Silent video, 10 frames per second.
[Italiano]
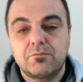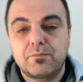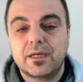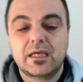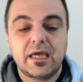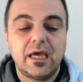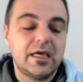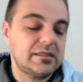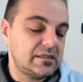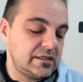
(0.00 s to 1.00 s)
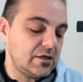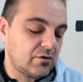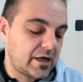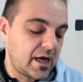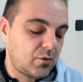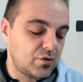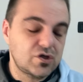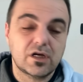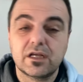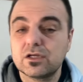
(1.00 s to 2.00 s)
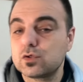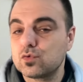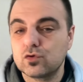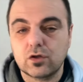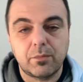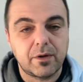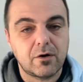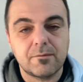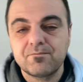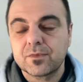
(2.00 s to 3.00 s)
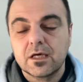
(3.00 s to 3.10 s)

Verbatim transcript: perché sì ok qui c'è il riassunto però